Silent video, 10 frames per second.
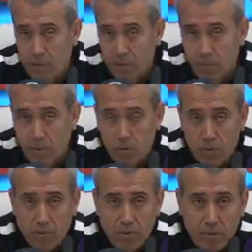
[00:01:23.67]
Çok
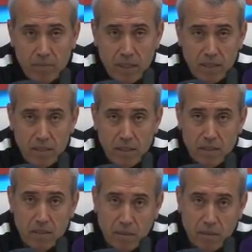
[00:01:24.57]
pozisyon var mı derseniz